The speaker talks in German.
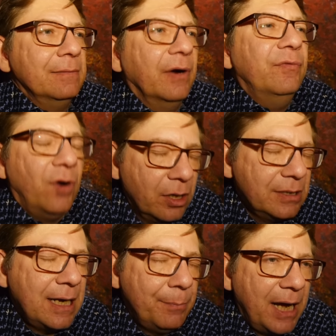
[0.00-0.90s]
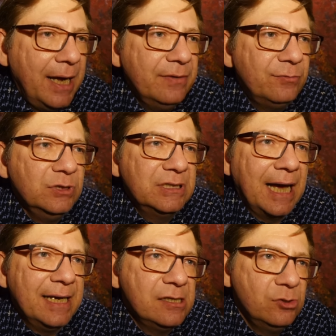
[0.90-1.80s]
Wochen dabei, wo ich
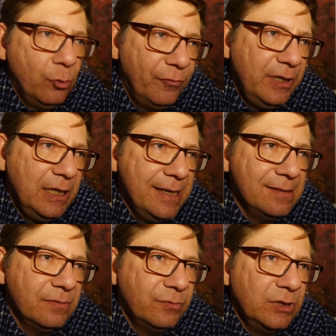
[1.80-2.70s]
gar nicht so viel lese,